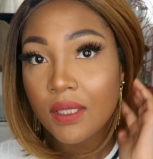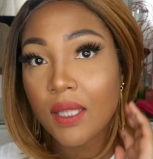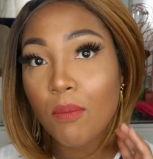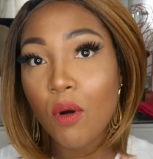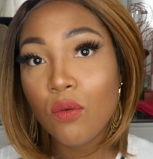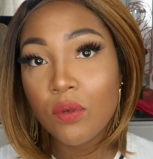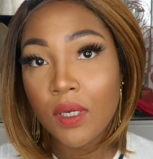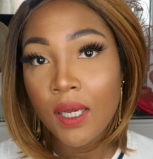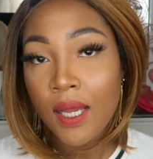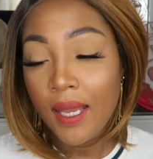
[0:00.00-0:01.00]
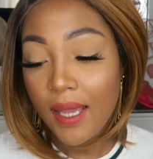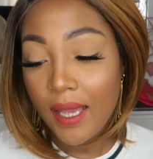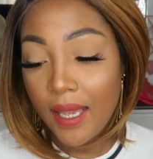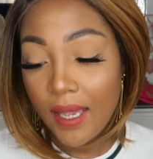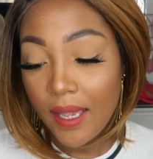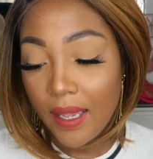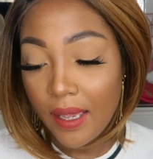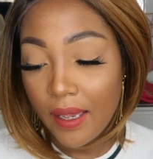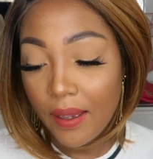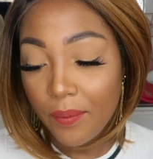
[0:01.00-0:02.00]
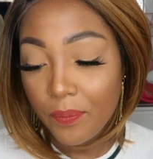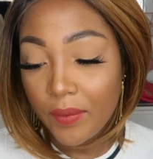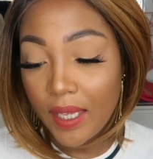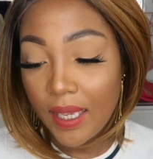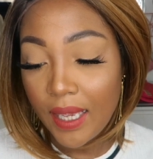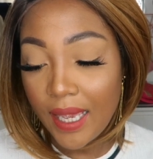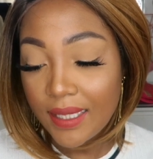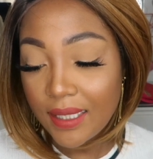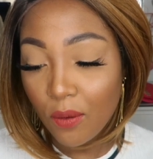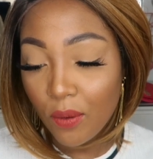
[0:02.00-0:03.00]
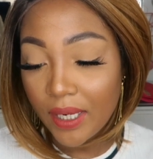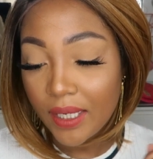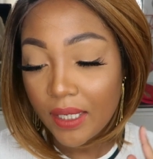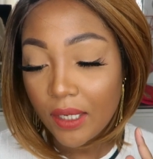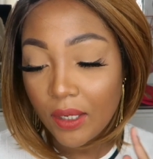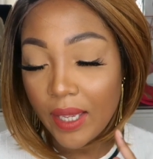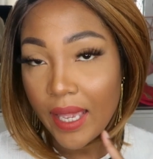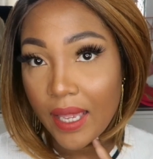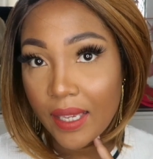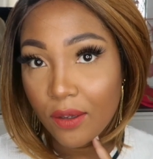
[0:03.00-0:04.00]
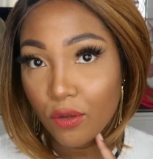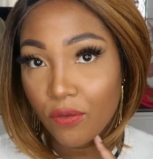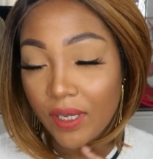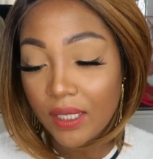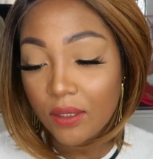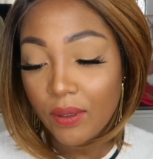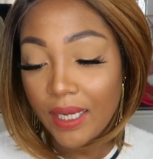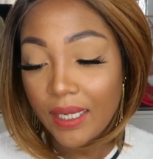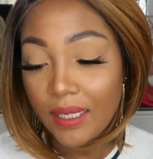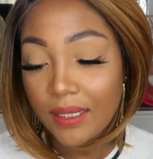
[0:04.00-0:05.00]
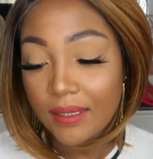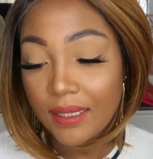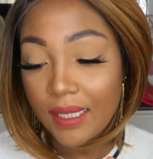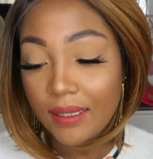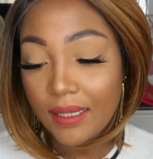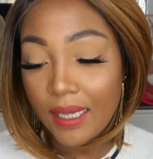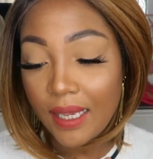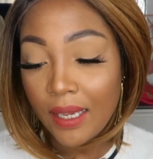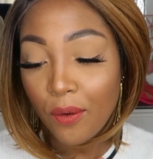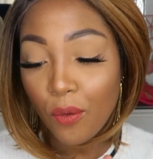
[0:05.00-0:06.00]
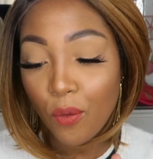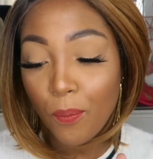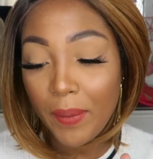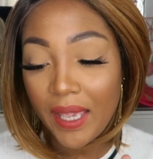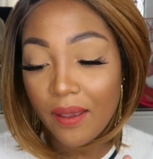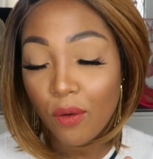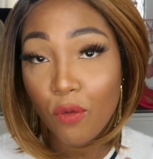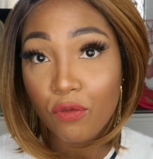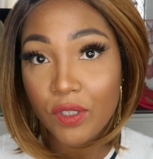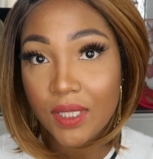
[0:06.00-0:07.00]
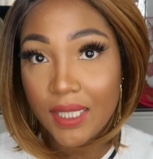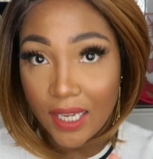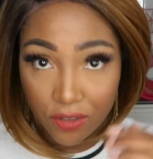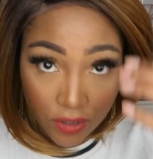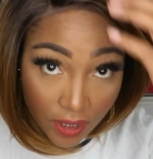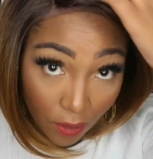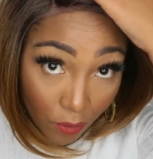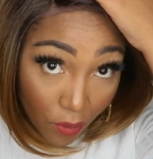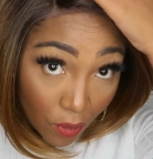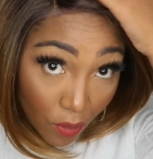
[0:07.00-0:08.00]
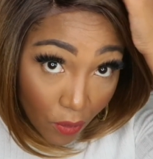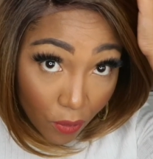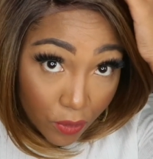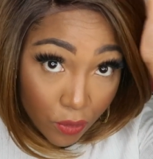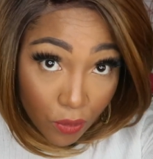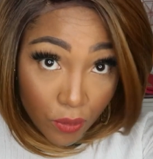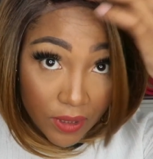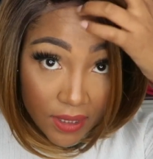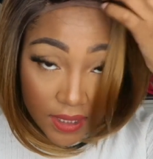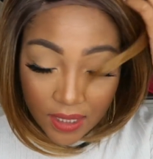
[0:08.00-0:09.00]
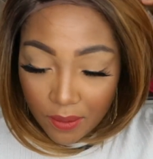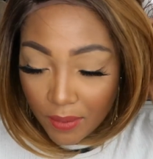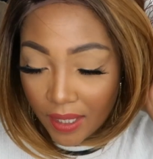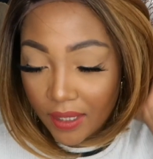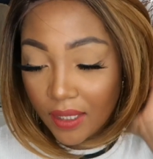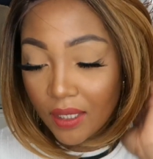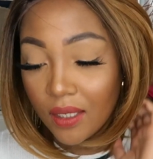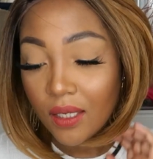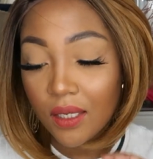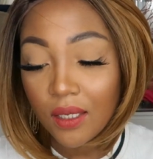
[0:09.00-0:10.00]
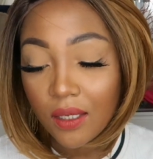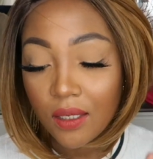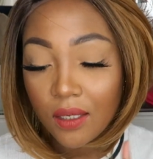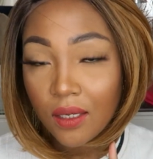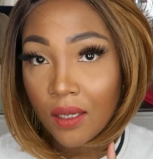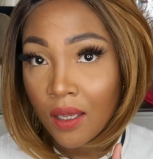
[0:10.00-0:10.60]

Tá bom? É... Essa cor aqui que eu, é, que eu tô falando é TT1B com 27, que é o escuro em cima e